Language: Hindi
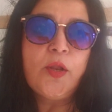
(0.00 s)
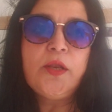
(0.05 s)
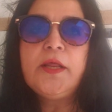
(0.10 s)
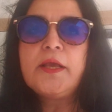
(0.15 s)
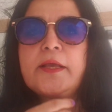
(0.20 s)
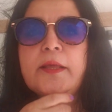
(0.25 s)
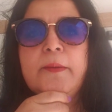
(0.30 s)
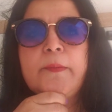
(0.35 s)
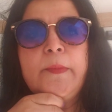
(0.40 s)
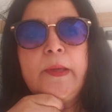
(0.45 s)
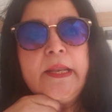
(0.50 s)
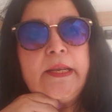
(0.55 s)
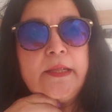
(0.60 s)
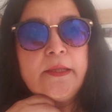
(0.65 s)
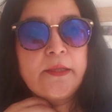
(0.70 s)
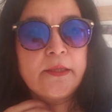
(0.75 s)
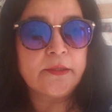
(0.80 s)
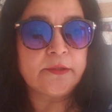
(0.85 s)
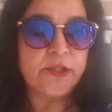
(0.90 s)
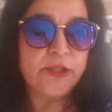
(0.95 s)
लेकिन मैंने
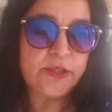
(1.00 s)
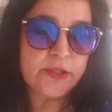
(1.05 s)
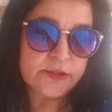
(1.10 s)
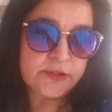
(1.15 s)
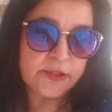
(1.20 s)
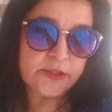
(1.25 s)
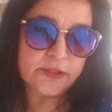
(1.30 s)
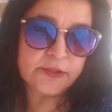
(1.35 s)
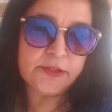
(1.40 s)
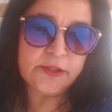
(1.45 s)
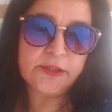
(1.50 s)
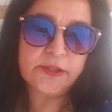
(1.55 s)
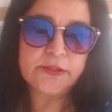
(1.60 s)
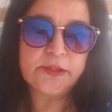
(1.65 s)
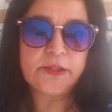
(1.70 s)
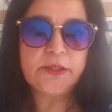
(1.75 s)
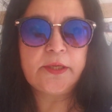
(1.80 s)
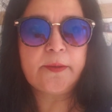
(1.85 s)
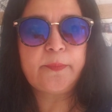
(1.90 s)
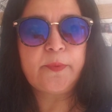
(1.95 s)
धीरे धीरे धीरे
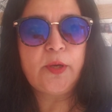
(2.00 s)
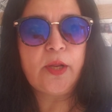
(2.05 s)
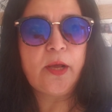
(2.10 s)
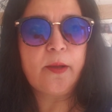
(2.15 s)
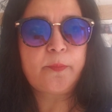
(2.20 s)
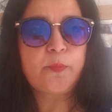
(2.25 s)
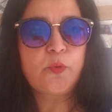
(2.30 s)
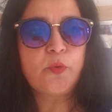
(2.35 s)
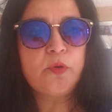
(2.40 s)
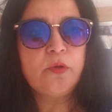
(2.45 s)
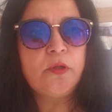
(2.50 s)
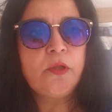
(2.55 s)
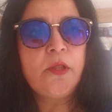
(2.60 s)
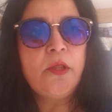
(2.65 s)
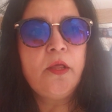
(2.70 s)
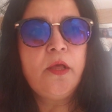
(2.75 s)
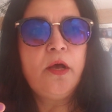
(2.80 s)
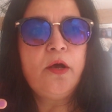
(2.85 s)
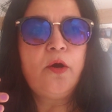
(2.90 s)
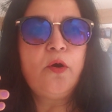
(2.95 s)
धीरे अपने आप को
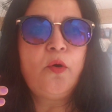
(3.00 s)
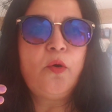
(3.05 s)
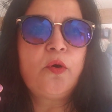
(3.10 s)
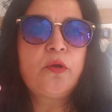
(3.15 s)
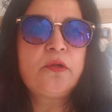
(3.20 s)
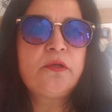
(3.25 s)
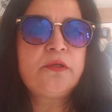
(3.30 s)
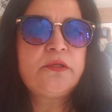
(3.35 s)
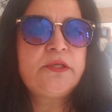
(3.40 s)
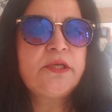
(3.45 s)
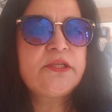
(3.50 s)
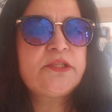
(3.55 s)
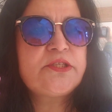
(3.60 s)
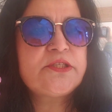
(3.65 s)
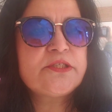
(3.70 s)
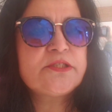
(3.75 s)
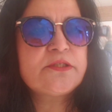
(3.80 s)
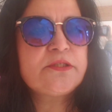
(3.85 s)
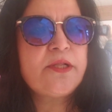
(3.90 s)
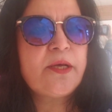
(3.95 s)
और ये
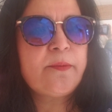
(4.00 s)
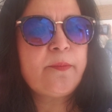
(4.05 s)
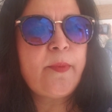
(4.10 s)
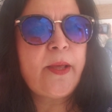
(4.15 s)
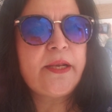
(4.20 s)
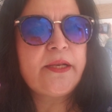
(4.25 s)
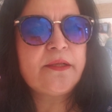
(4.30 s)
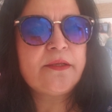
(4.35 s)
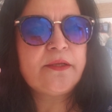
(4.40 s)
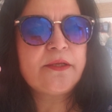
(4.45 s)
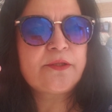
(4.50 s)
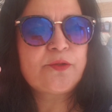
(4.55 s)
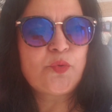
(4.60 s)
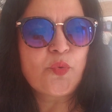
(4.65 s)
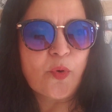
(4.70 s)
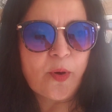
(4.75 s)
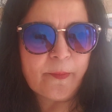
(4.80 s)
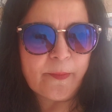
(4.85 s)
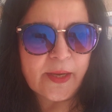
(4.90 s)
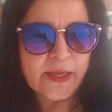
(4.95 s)
चीज़ ना मैंने एक
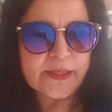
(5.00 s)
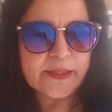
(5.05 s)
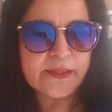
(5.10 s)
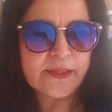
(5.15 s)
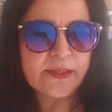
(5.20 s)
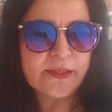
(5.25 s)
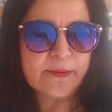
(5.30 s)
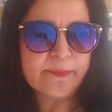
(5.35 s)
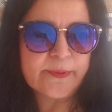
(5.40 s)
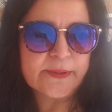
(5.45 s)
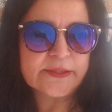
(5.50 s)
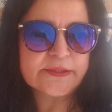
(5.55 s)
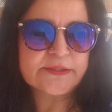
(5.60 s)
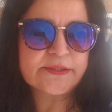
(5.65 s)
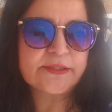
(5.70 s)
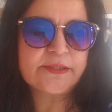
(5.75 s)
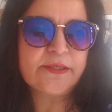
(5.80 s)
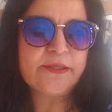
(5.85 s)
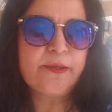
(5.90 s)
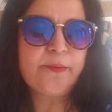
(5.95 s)
दुआ मांग की अल्लाह पाक
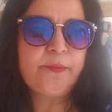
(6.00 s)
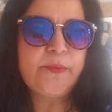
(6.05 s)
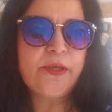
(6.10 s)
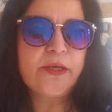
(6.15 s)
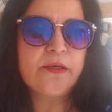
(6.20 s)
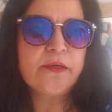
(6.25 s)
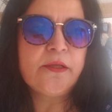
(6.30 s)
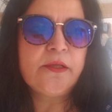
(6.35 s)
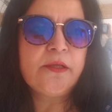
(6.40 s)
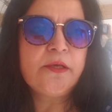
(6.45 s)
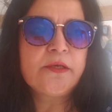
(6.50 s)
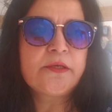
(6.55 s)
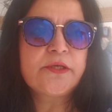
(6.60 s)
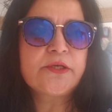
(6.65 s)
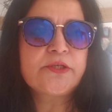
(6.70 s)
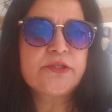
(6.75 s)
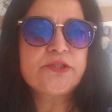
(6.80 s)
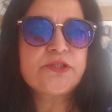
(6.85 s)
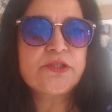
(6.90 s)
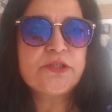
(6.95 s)
से कि अल्लाह मियाँ कि
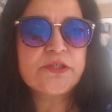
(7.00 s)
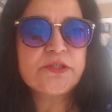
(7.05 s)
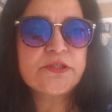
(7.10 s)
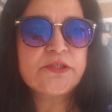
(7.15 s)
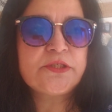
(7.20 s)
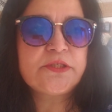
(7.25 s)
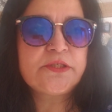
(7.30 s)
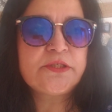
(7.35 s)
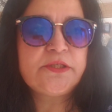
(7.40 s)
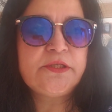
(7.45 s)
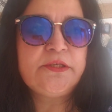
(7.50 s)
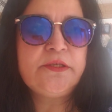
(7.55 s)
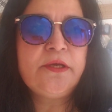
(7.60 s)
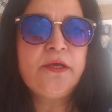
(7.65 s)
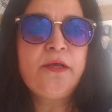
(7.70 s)
खशे शीरी